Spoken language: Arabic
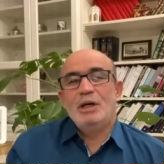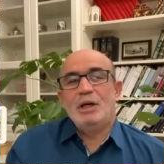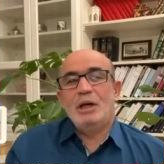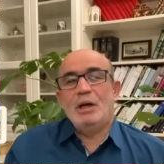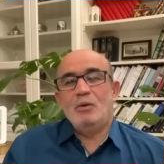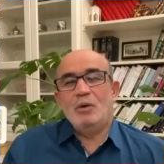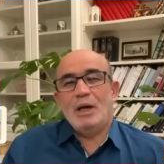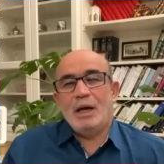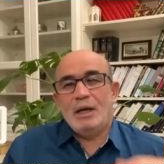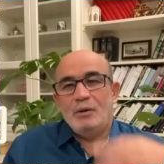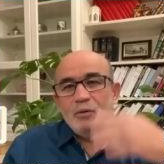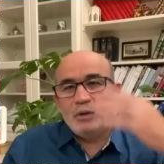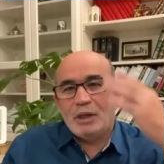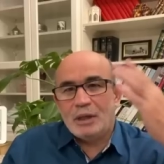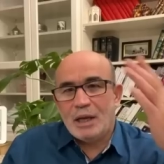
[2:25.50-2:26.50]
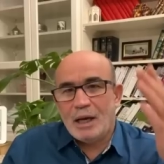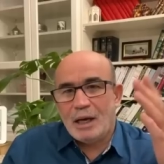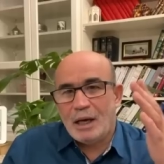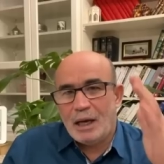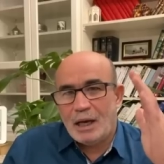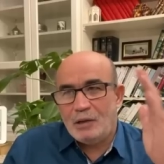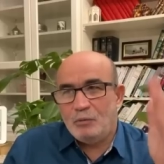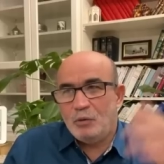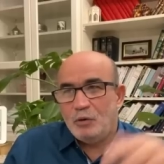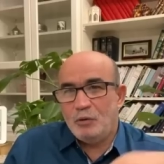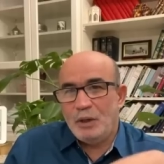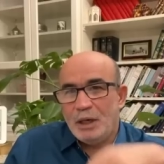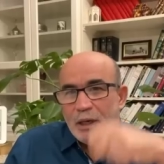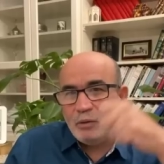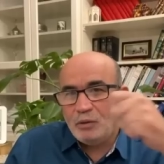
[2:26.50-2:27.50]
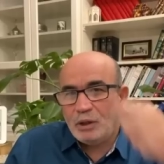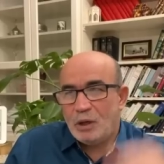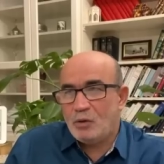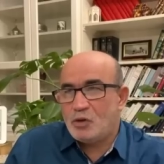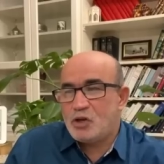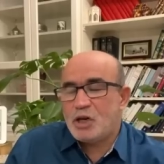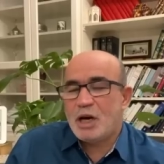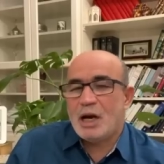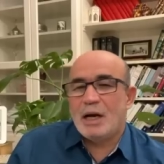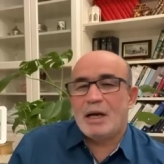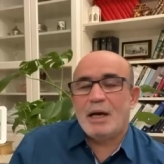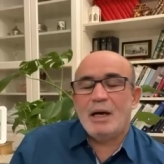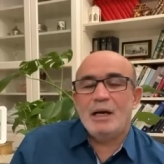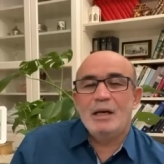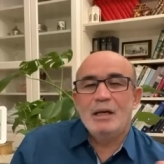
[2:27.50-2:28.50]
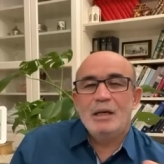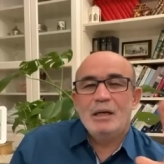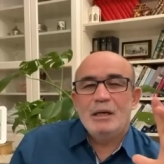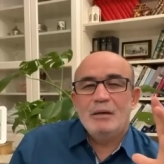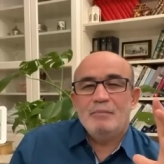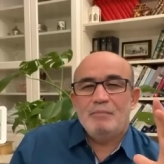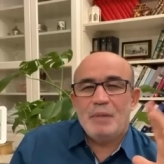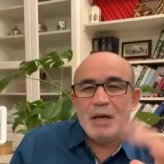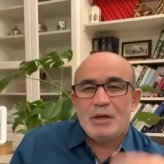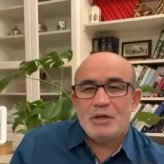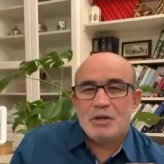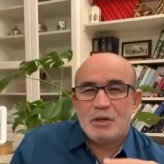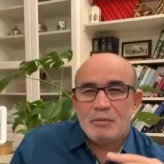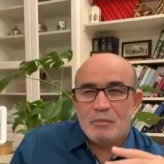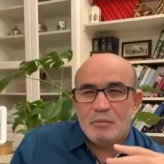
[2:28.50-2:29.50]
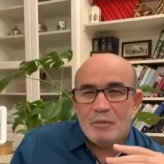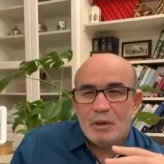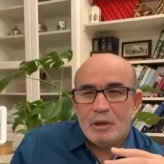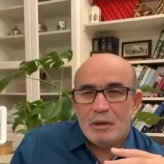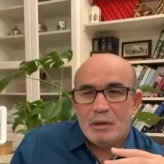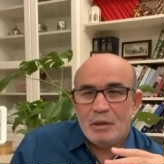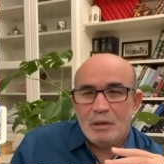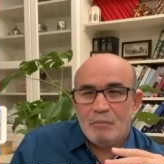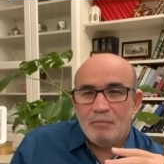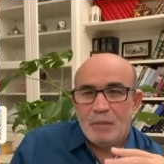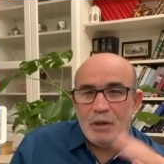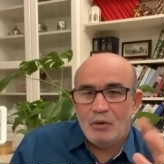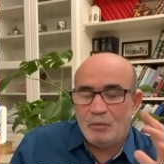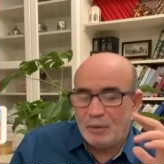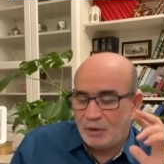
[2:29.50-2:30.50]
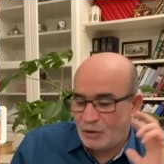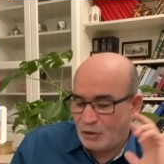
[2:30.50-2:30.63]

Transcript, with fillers: لولا أنه تدخل عند بنويرة وداله الشكارة باش منعوه من